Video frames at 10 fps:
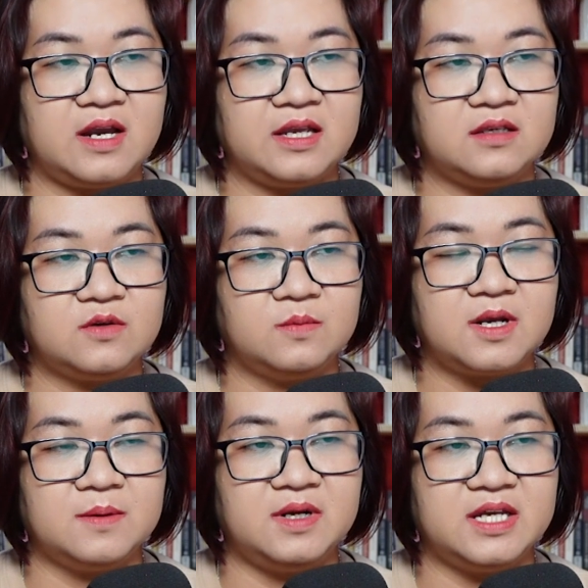Anh cũng
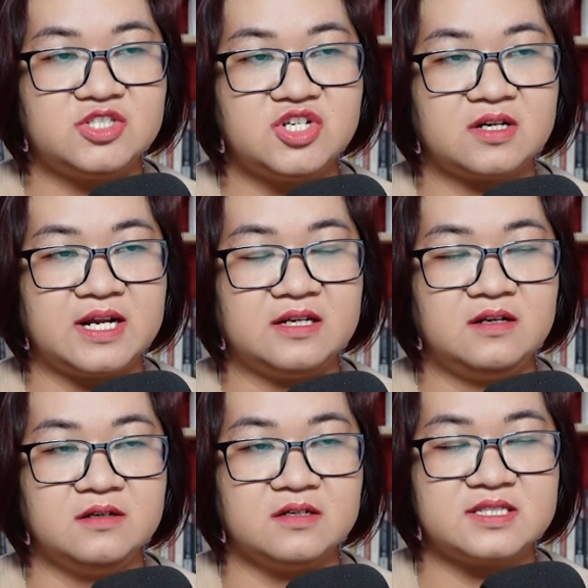cầm lấy chiếc đánh
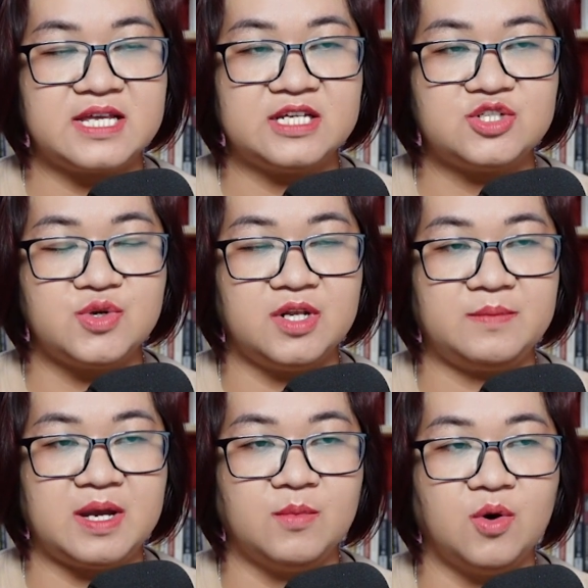lửa gia
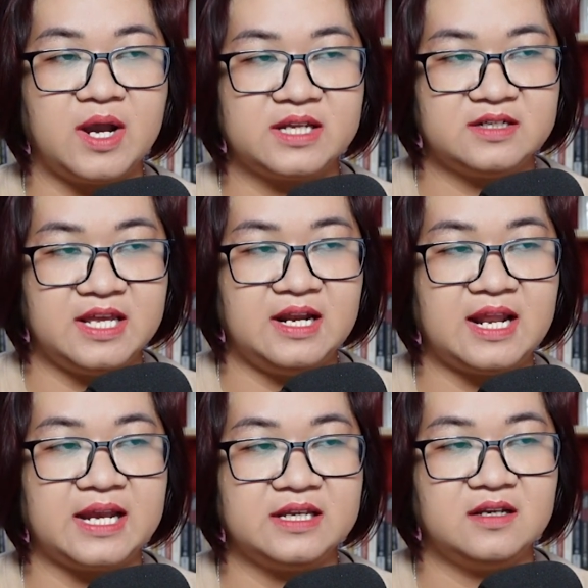truyền mà bố anh để
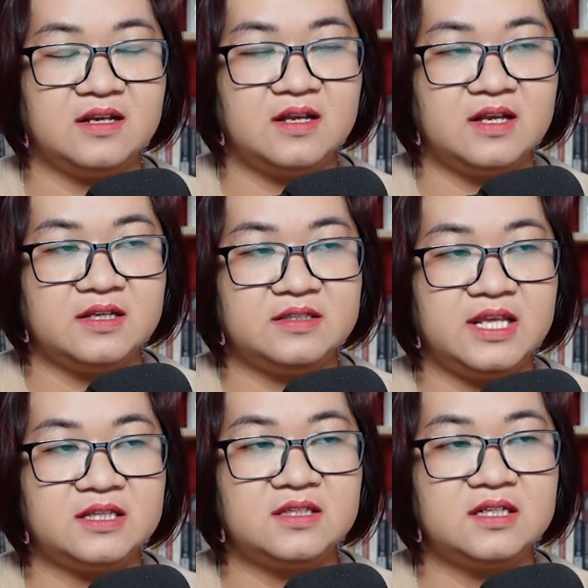lại,
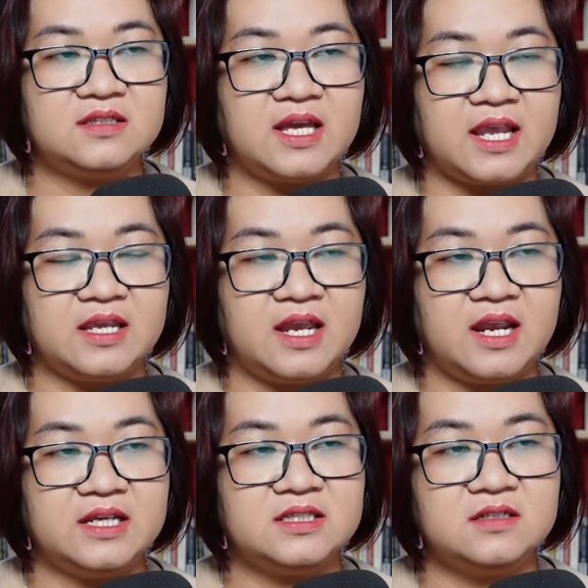nhét tất thảy
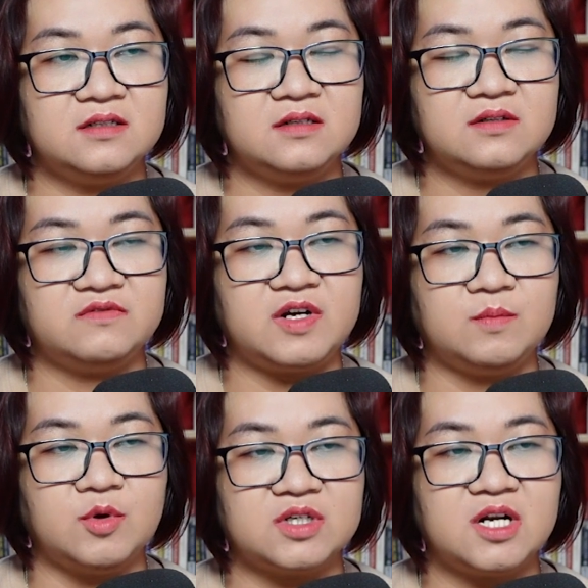2 thứ
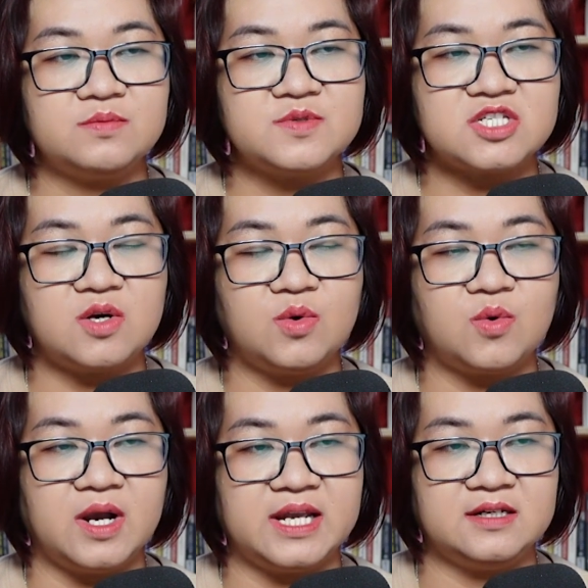vào một góc sâu
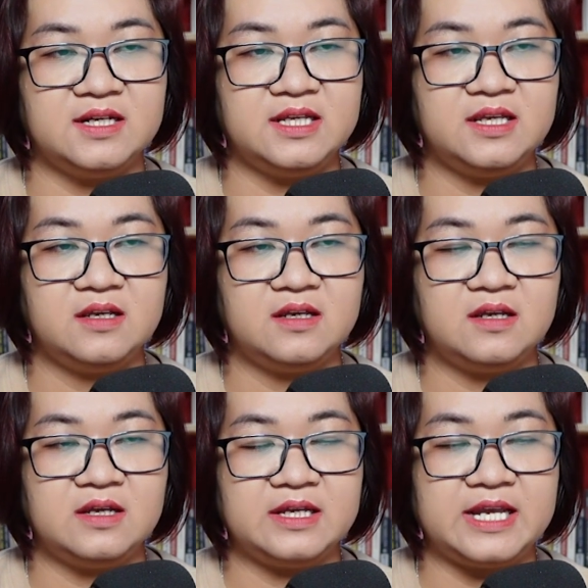của hành lý,
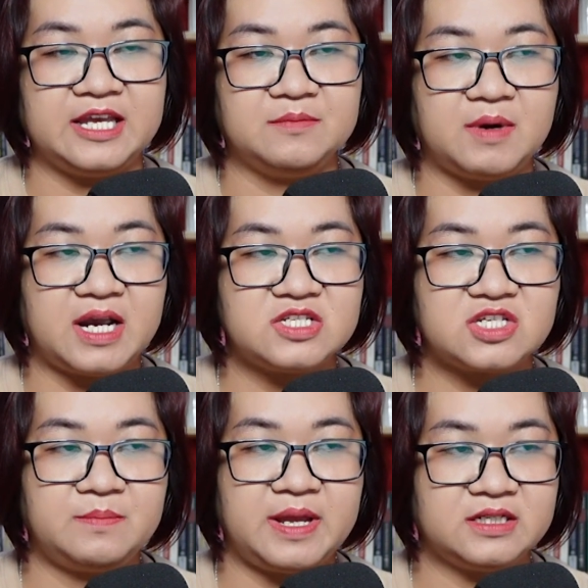ngày mai
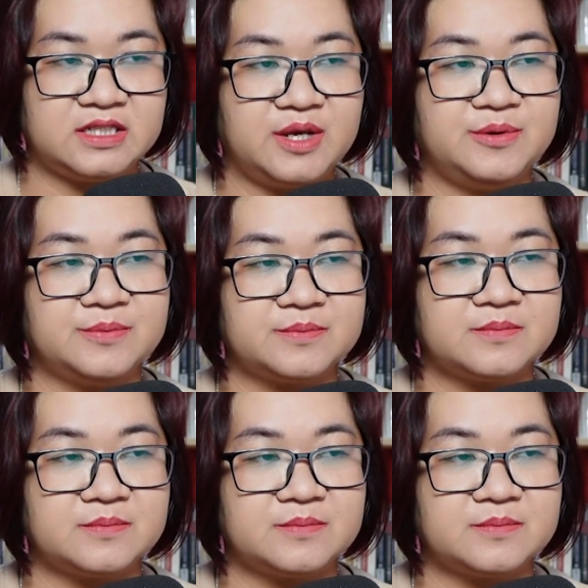sẽ mang theo.